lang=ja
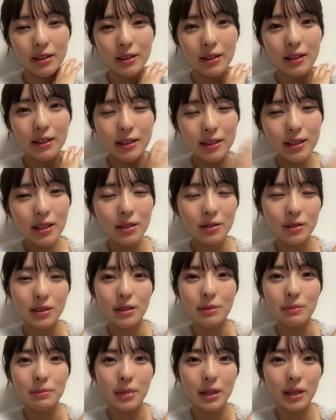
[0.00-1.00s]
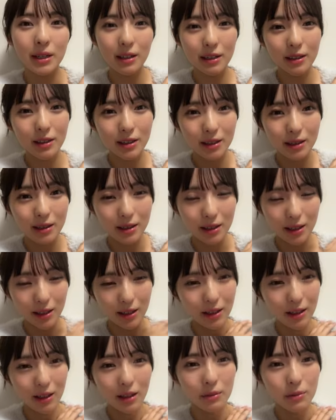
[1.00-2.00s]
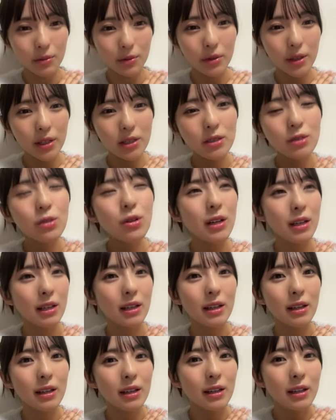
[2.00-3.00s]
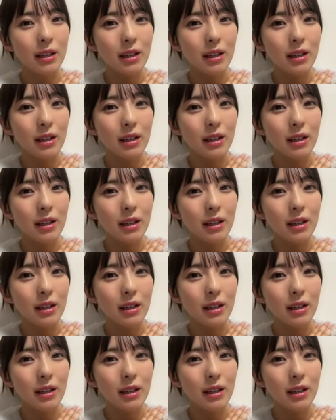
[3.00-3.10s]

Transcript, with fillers: 1期生の先輩方がもうフェスとかで